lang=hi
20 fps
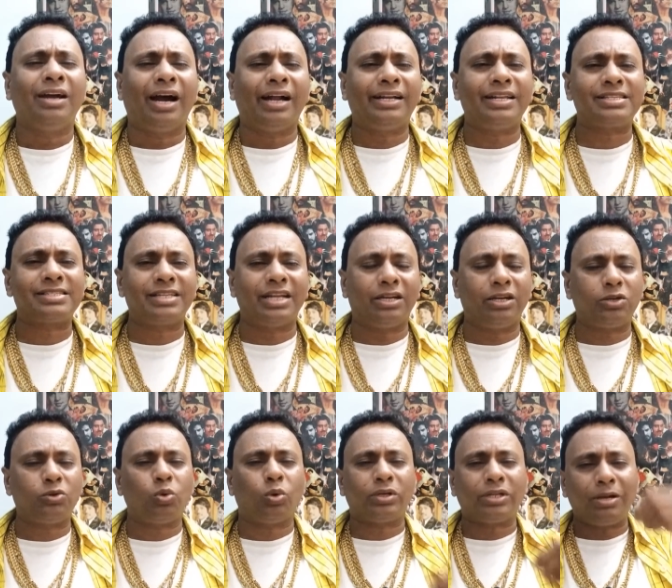
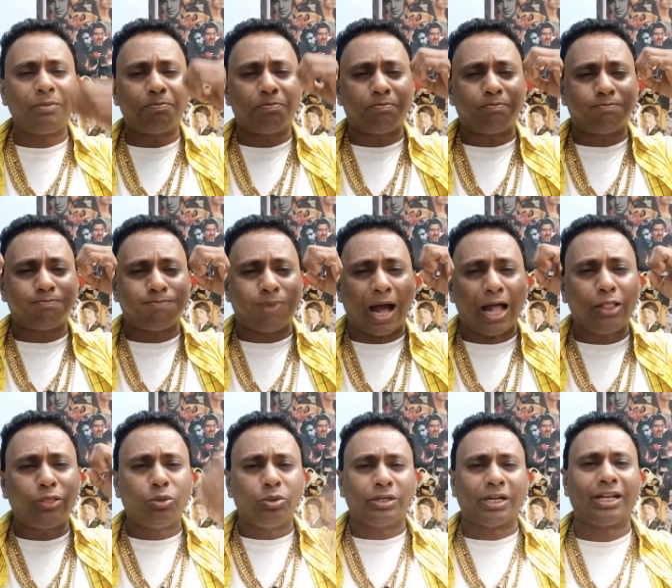अंडरस्टैंड टोटल
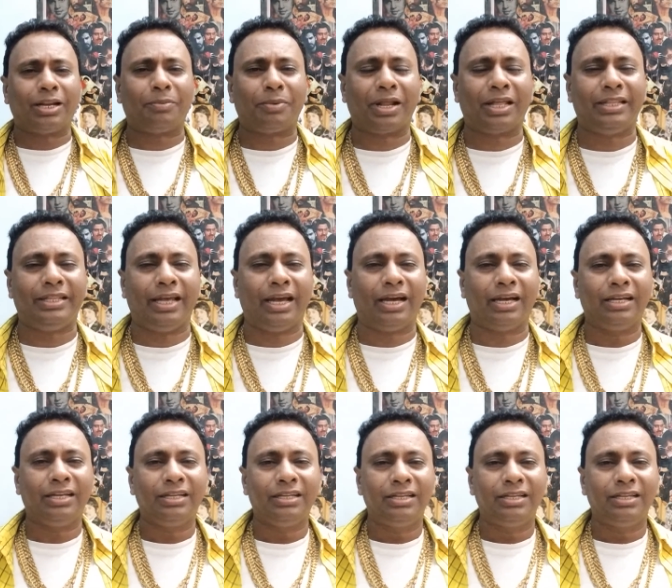फालतू ट्रेलर बना दिया